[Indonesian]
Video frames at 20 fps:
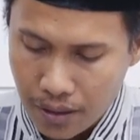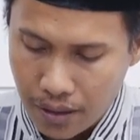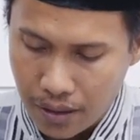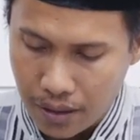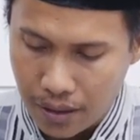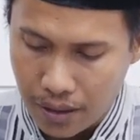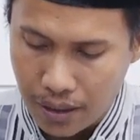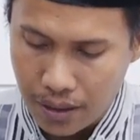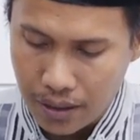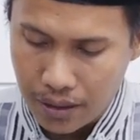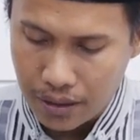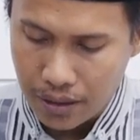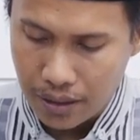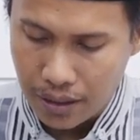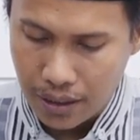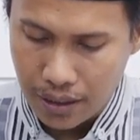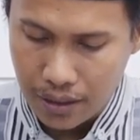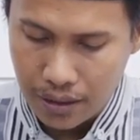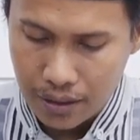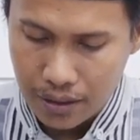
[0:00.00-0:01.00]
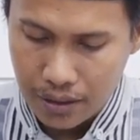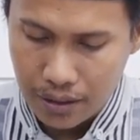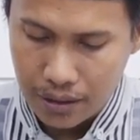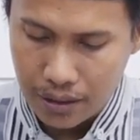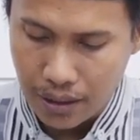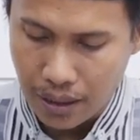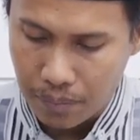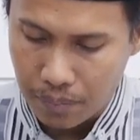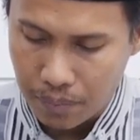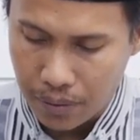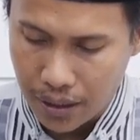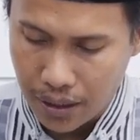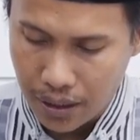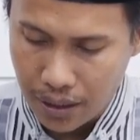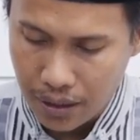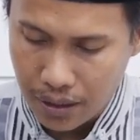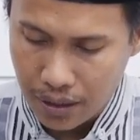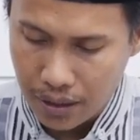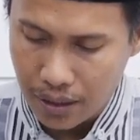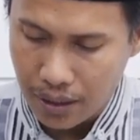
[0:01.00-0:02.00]
ya dan
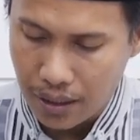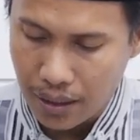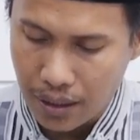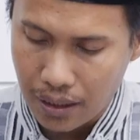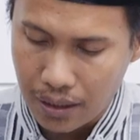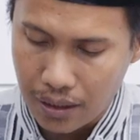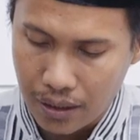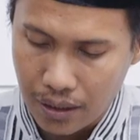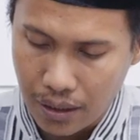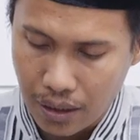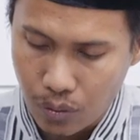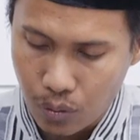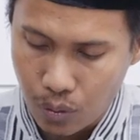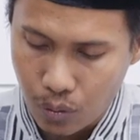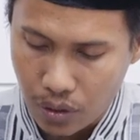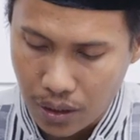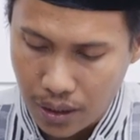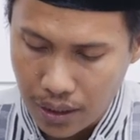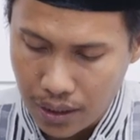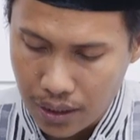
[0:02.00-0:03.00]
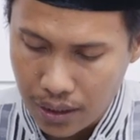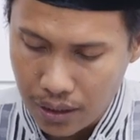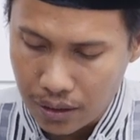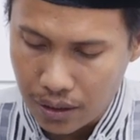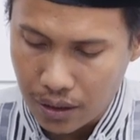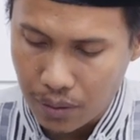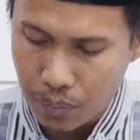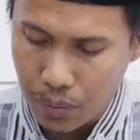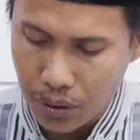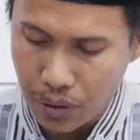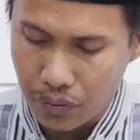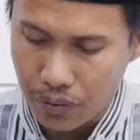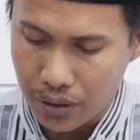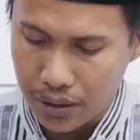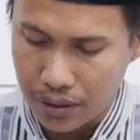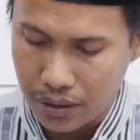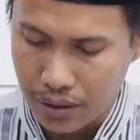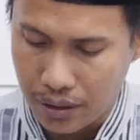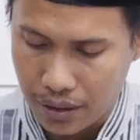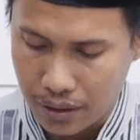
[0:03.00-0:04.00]
sampai ila an yatua terbit
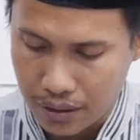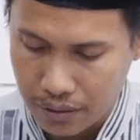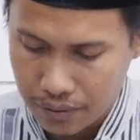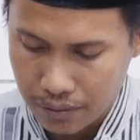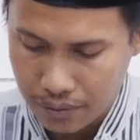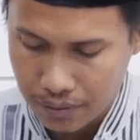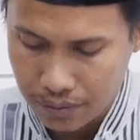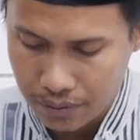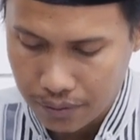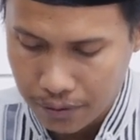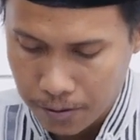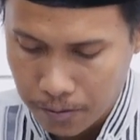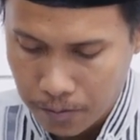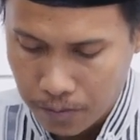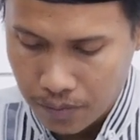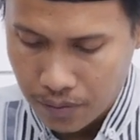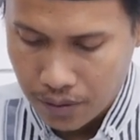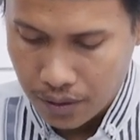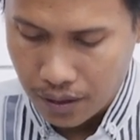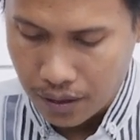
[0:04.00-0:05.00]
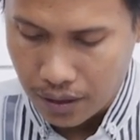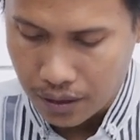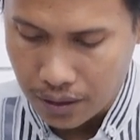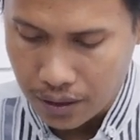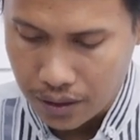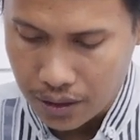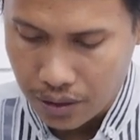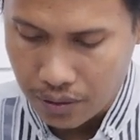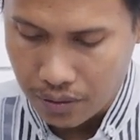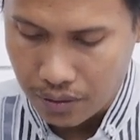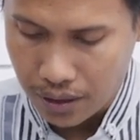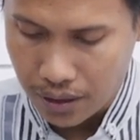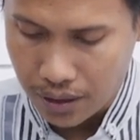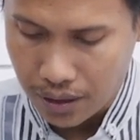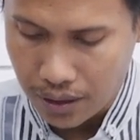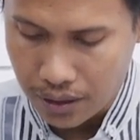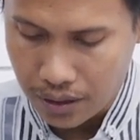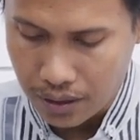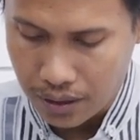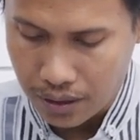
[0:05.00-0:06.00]
fajar hadis
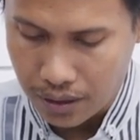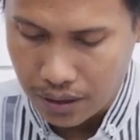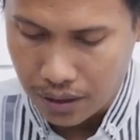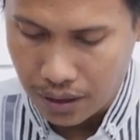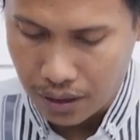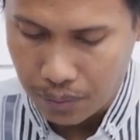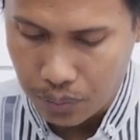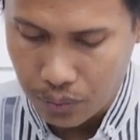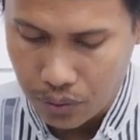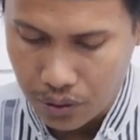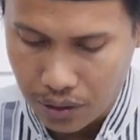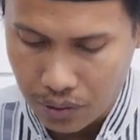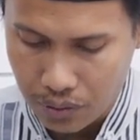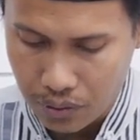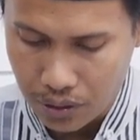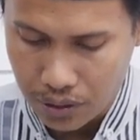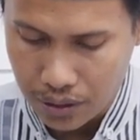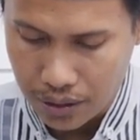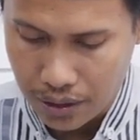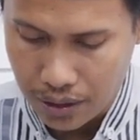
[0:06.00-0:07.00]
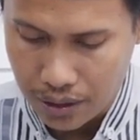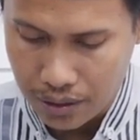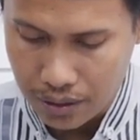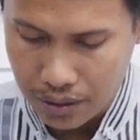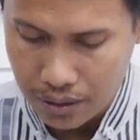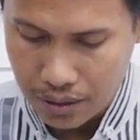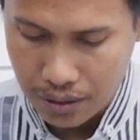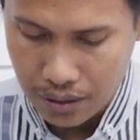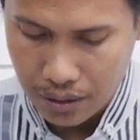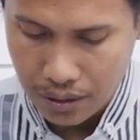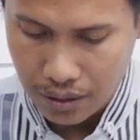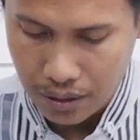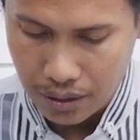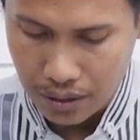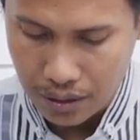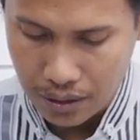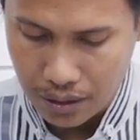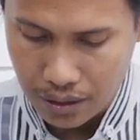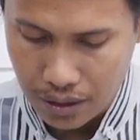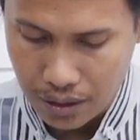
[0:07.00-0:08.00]
riwayat uh, Abu Dawud dan
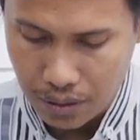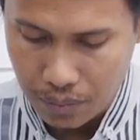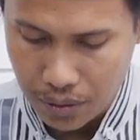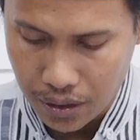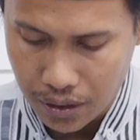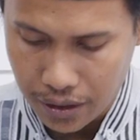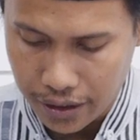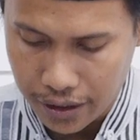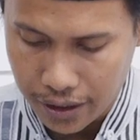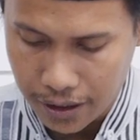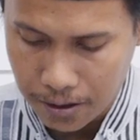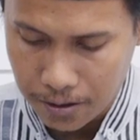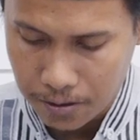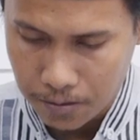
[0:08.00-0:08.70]
uh, eh, Tirmidzi